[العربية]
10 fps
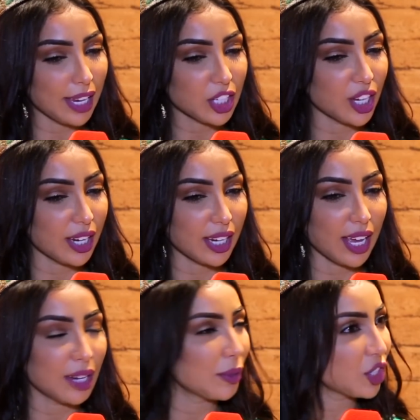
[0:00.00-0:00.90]
علاش
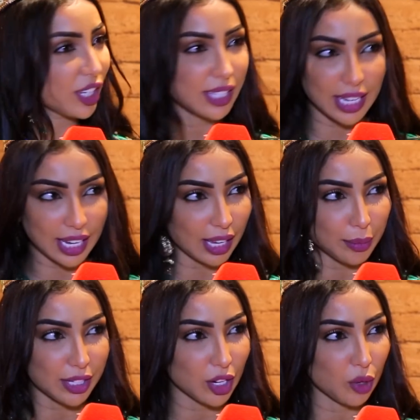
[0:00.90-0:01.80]
لأني أنا ماشي إنسانة
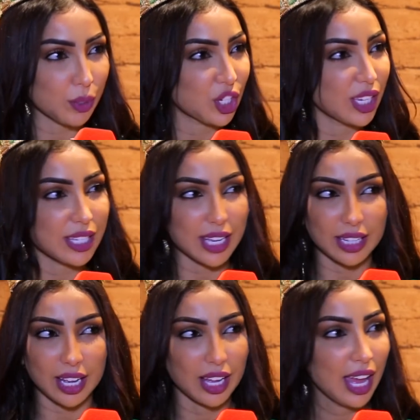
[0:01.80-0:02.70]
خبيثة وماشي
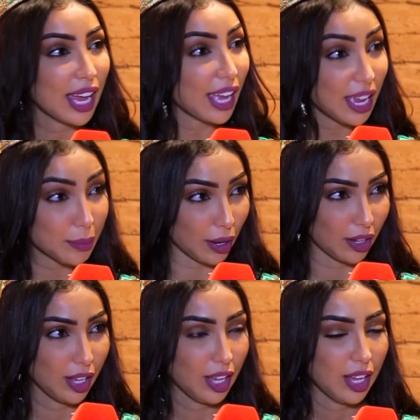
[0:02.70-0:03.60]
إنسانة خايبة
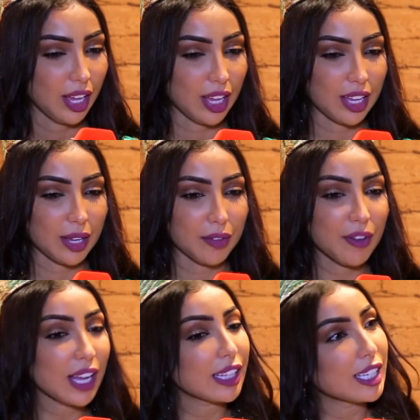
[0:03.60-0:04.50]
أه،
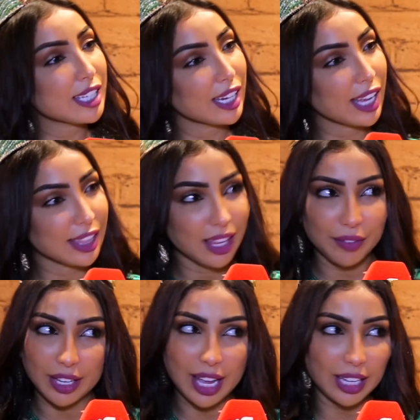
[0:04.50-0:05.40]
فقط إنسانة
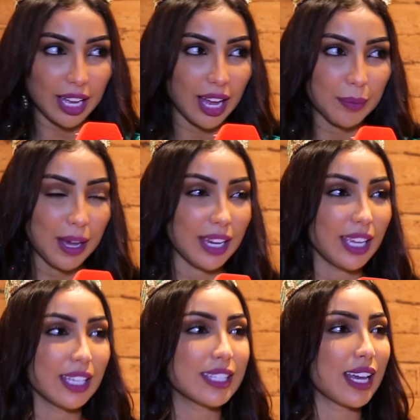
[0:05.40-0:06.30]
كتدافع على حقها بحال
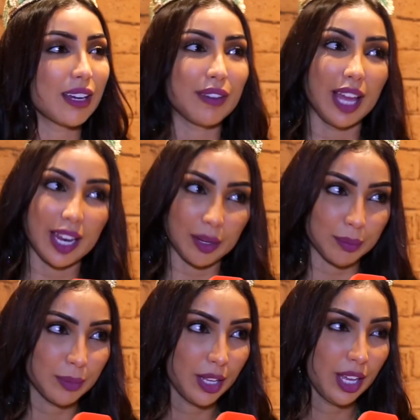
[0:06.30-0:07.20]
أي إنسانة في
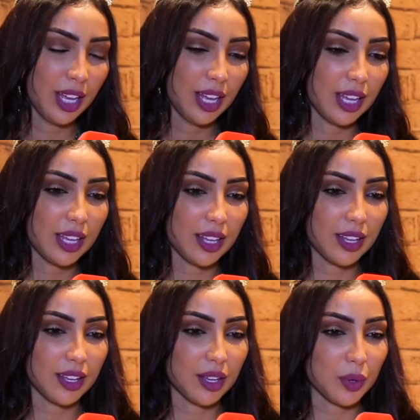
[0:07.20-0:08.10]
العالم
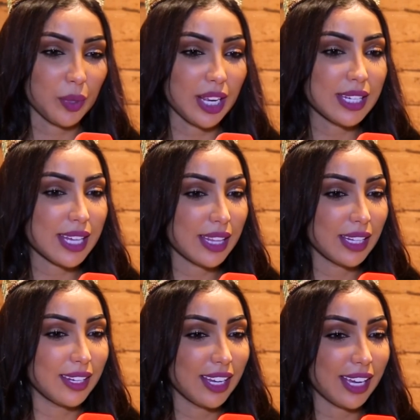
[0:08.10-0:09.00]
آه، والانسان
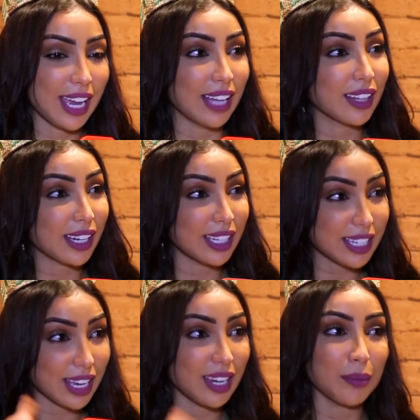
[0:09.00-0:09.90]
اللي كيهضر
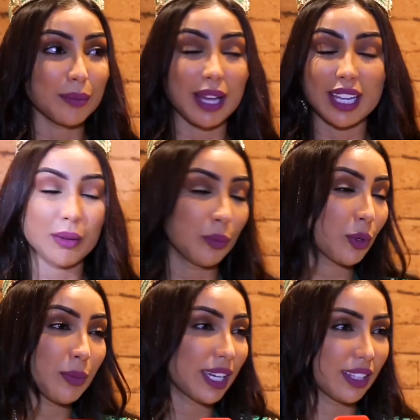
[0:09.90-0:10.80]
كيتكلم هذاك
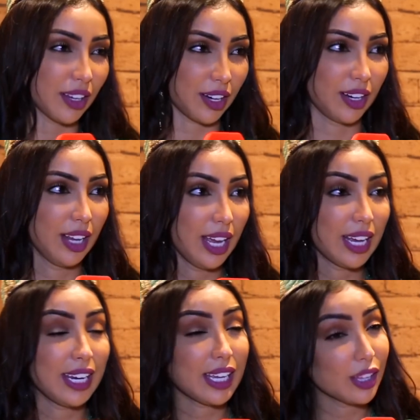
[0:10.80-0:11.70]
عمره ما كيضر
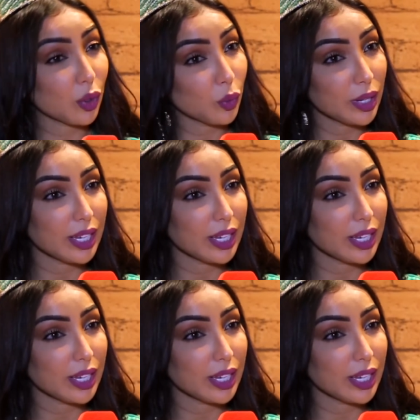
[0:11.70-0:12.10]
اللي كيضر هو